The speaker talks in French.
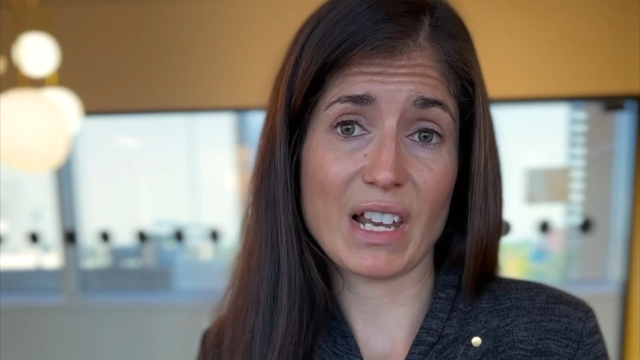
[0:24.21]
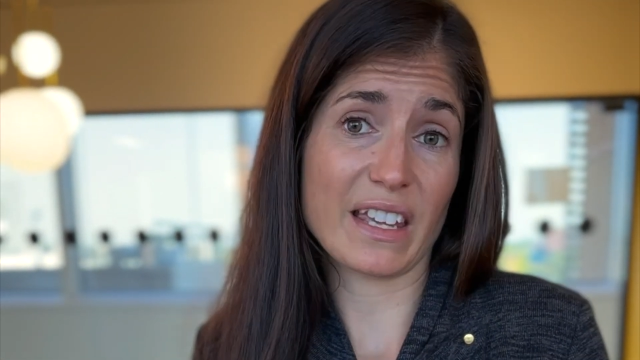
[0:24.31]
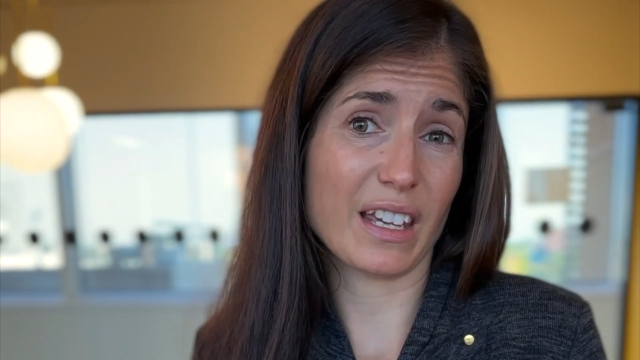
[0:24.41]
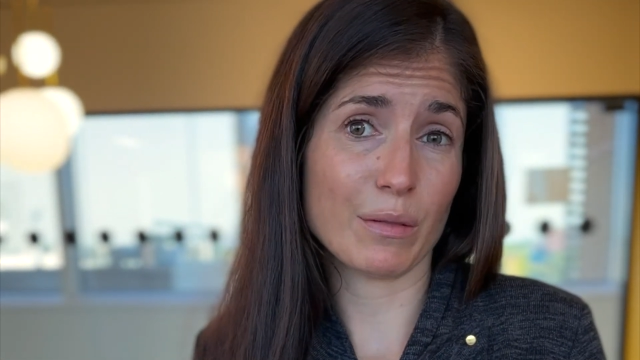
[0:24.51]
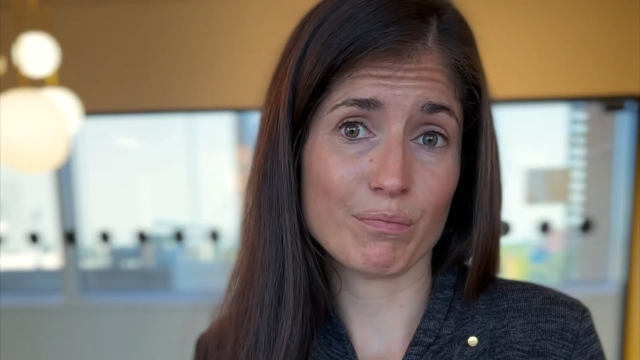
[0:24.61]
la
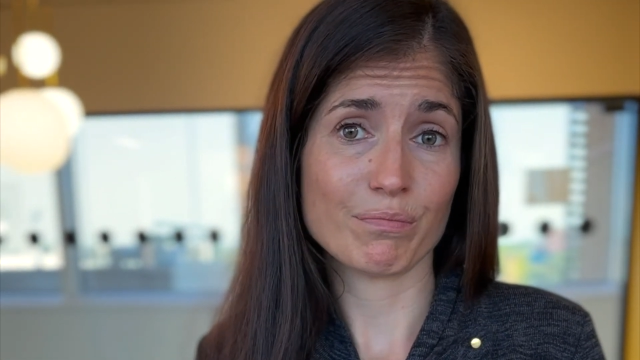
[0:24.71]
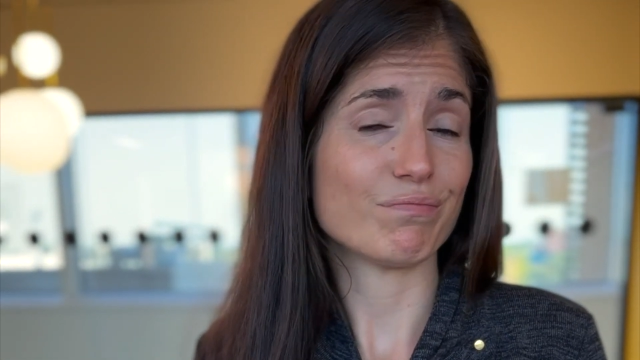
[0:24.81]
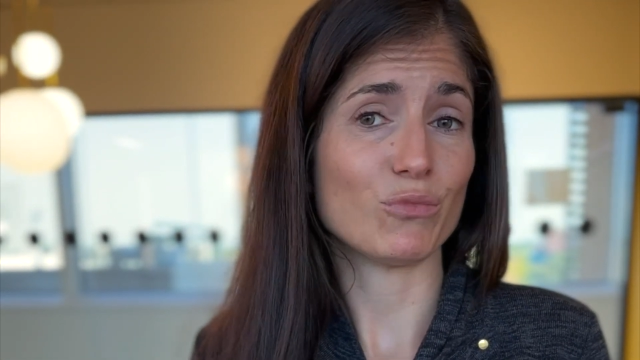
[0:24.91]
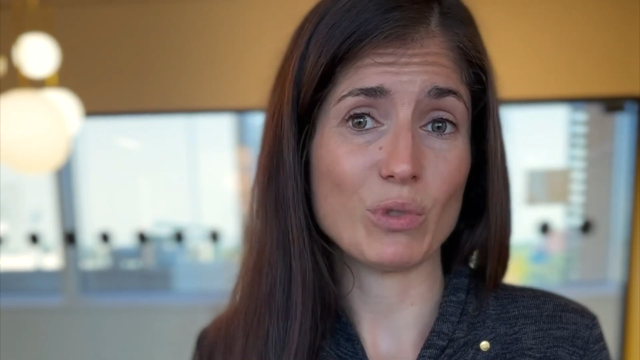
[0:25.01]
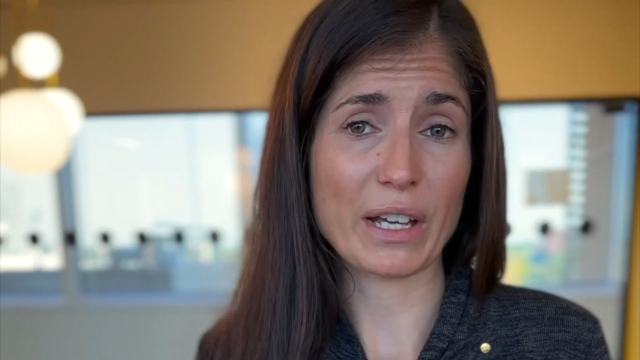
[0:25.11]
grippe
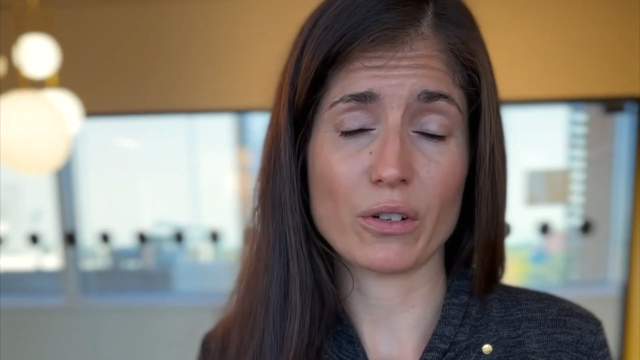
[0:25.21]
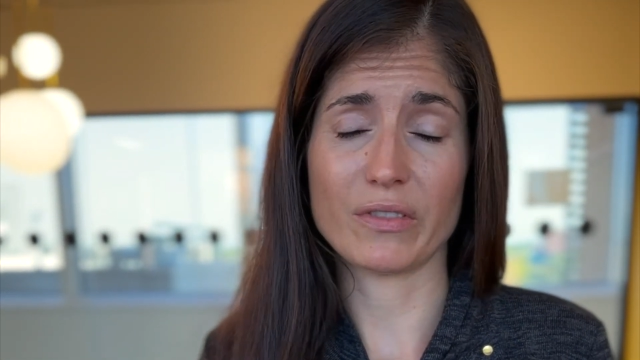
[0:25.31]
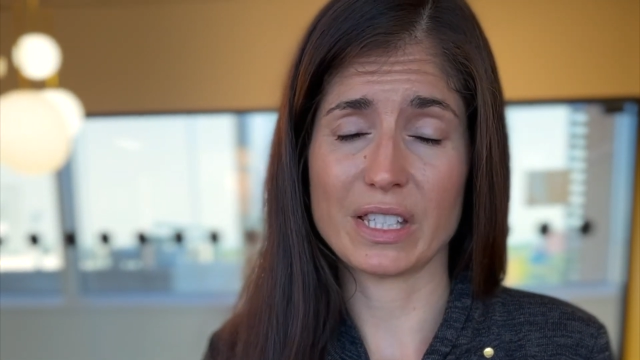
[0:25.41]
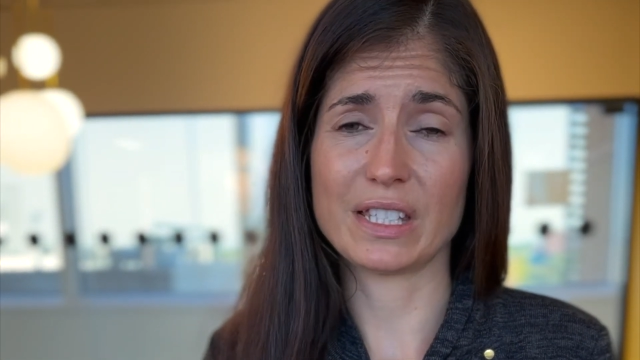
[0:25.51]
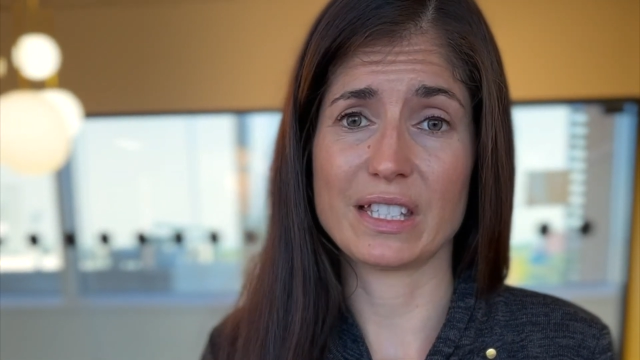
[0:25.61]
ou la
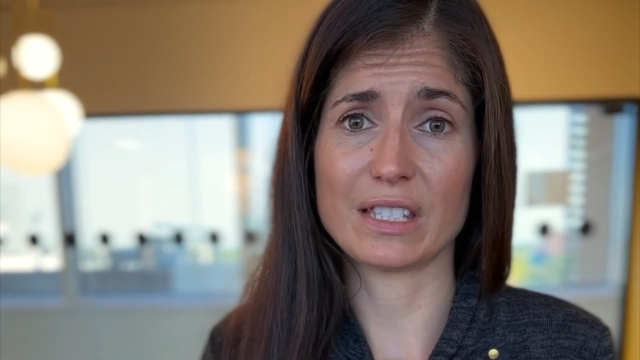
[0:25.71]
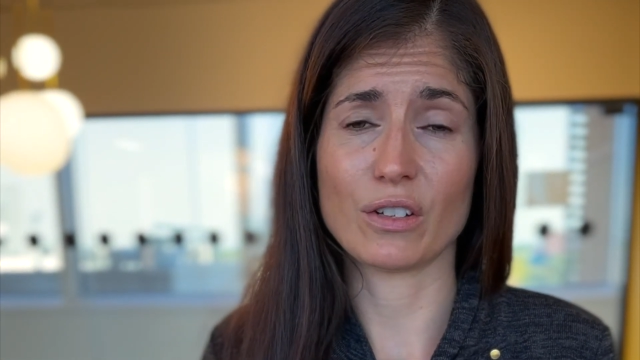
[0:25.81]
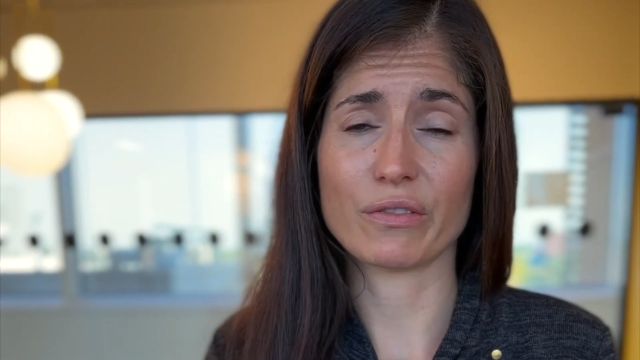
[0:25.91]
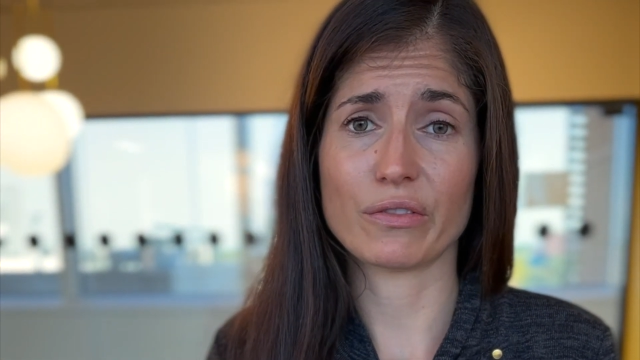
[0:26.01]
COVID-19.